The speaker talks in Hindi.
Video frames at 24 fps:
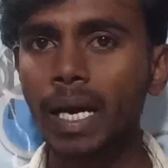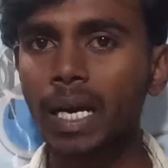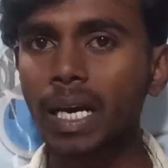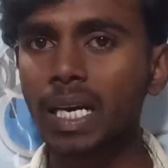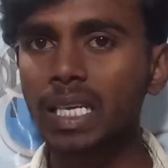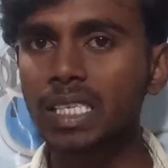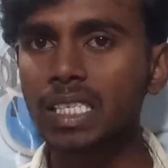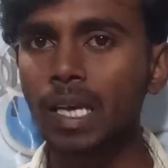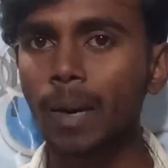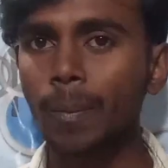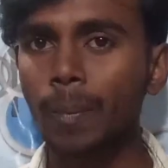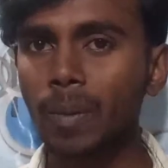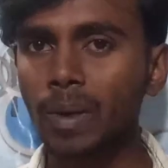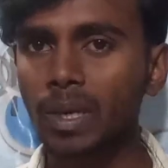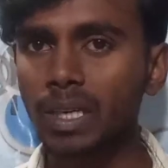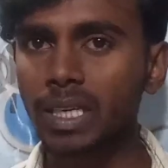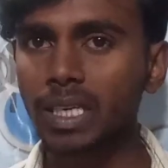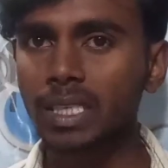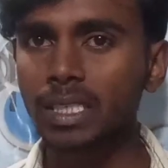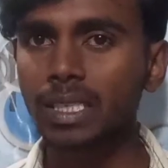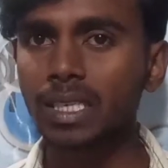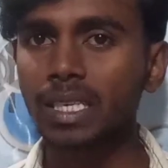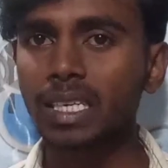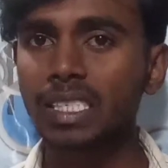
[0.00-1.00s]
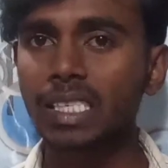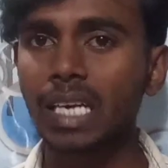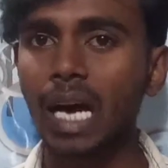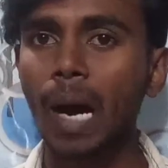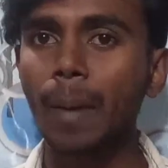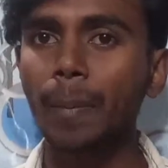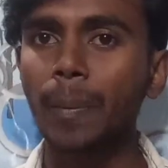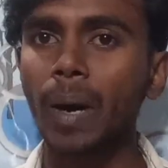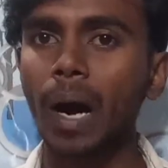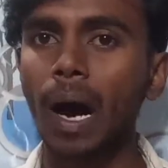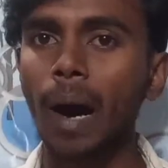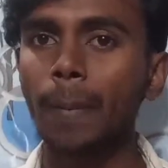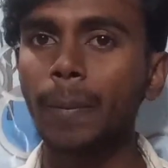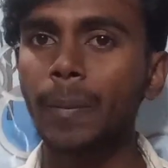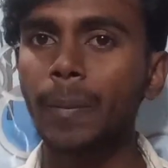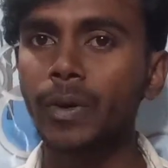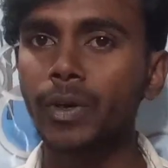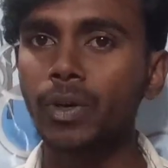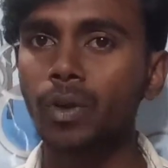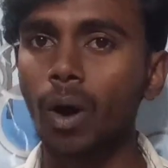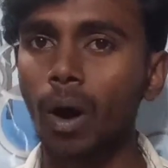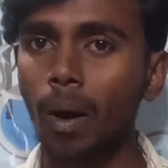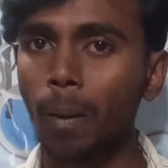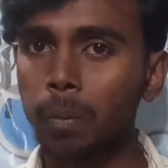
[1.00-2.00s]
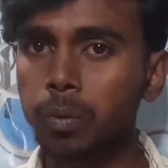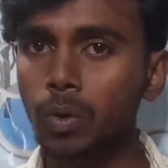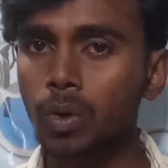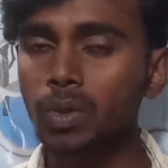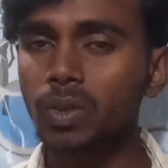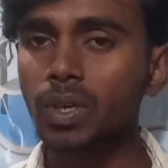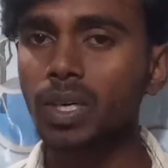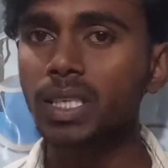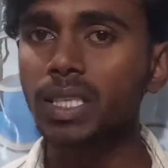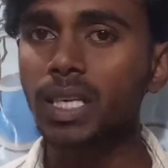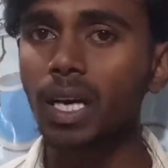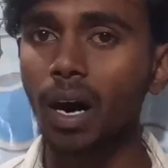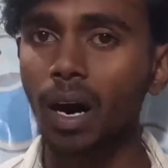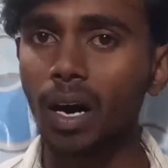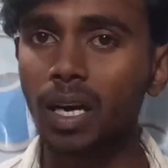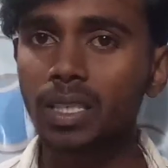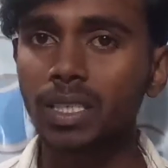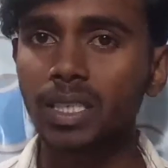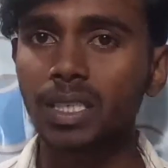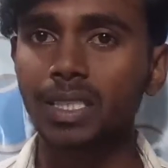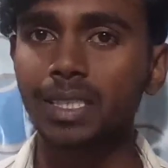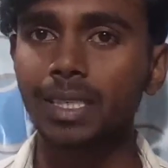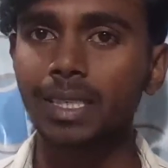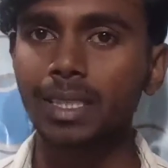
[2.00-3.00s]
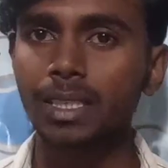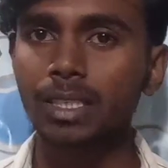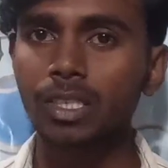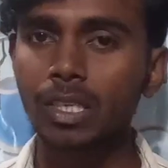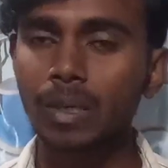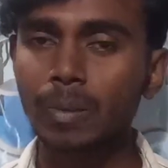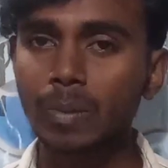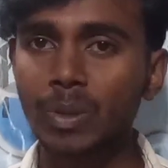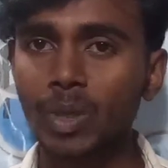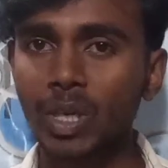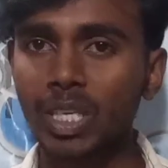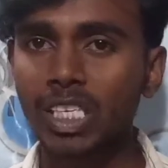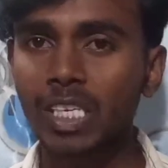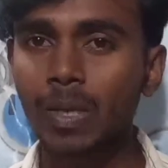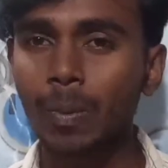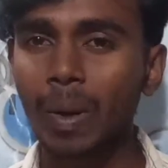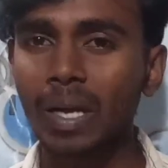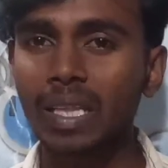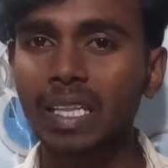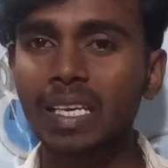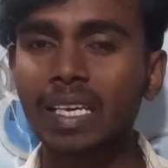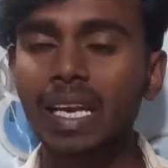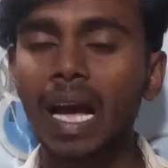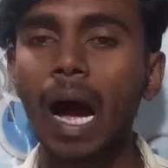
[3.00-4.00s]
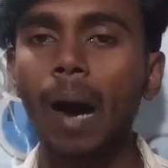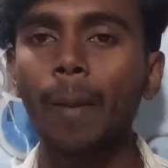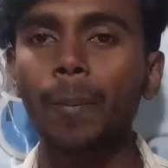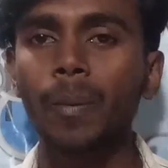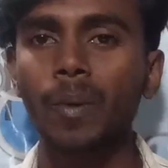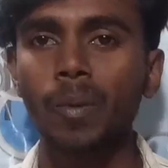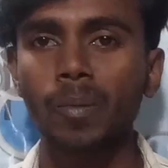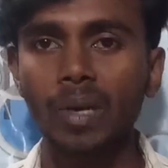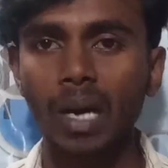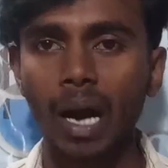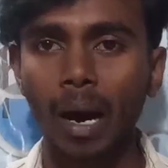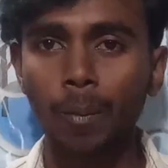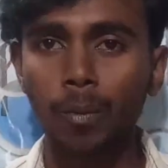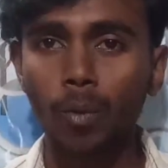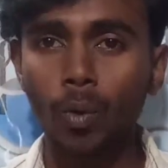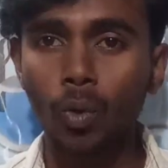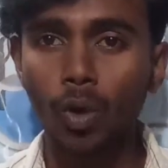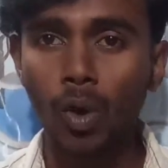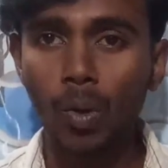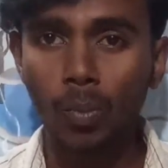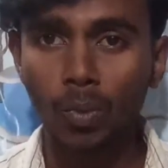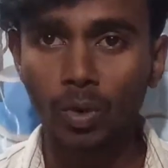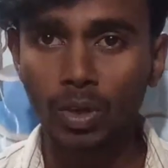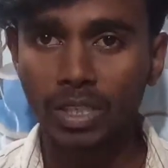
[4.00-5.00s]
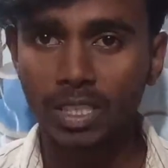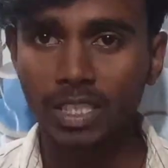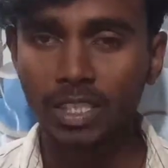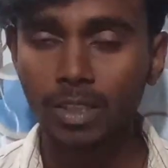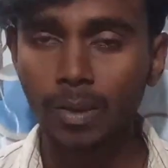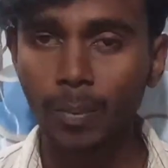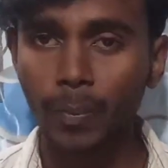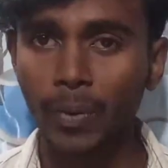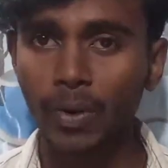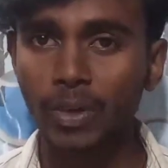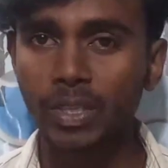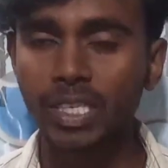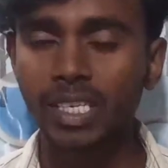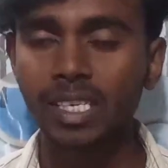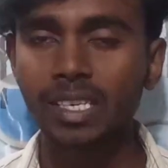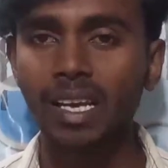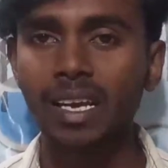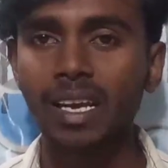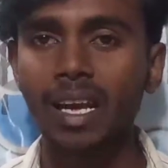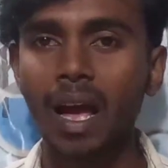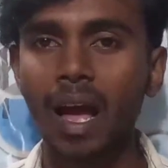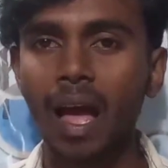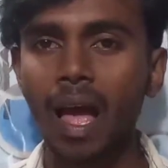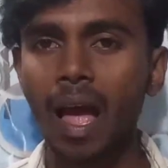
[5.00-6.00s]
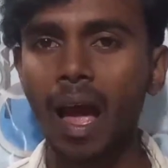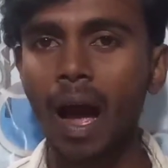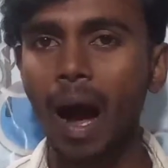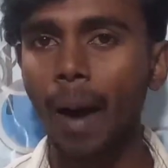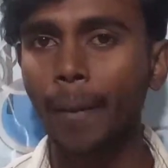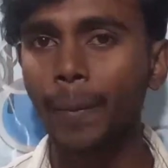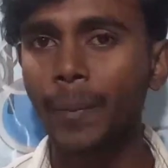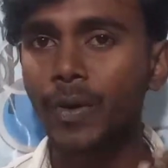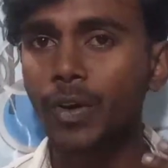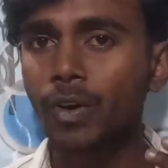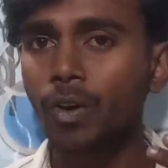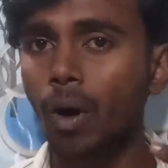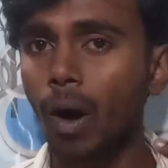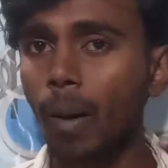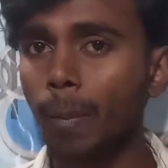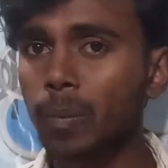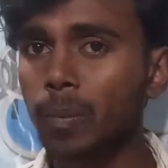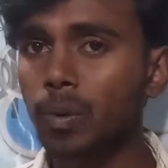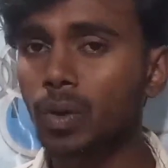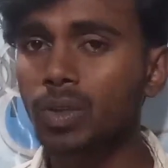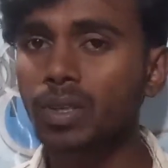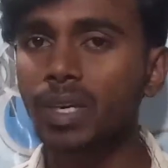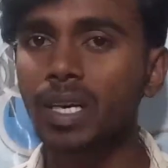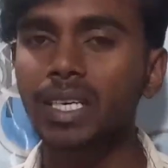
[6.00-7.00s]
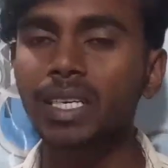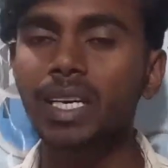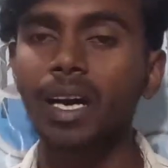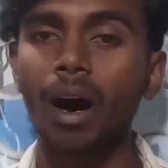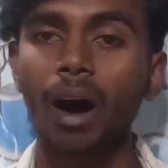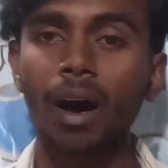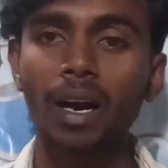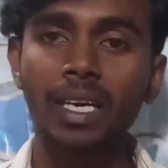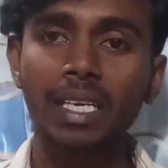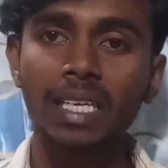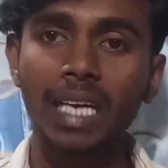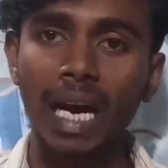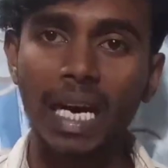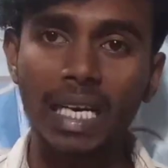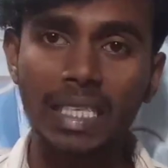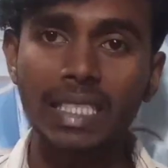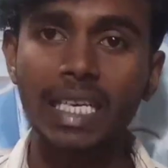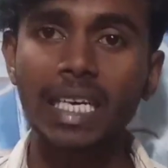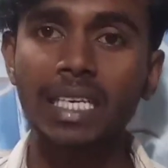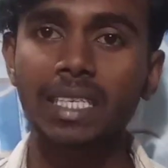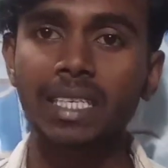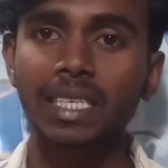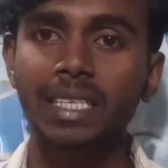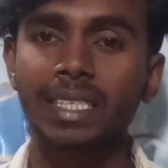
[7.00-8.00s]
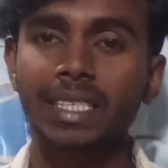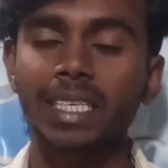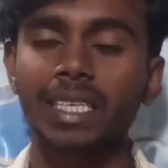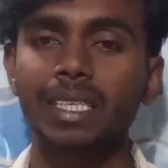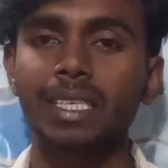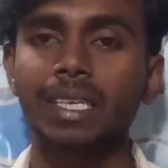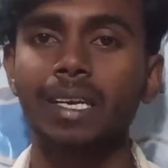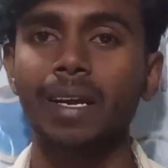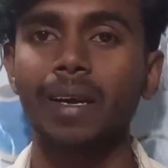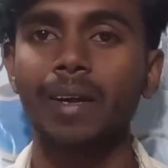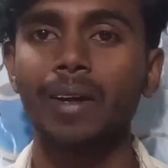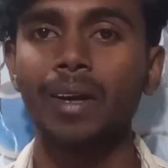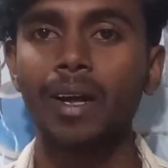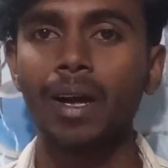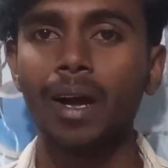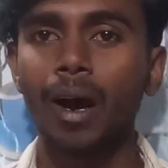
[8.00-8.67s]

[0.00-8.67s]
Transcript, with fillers: एक ऐसा एप्लीकेशन है जहाँ पर आप वीडियो अपलोड करके अर्न कर सकते हैं सबसे अच्छी बात है यहाँ पर भी आपको कोई मोनिटेशन पॉलिसी नहीं है आप वीडियो अपलोड करके अर्निंग स्टार्ट कर सकते हैं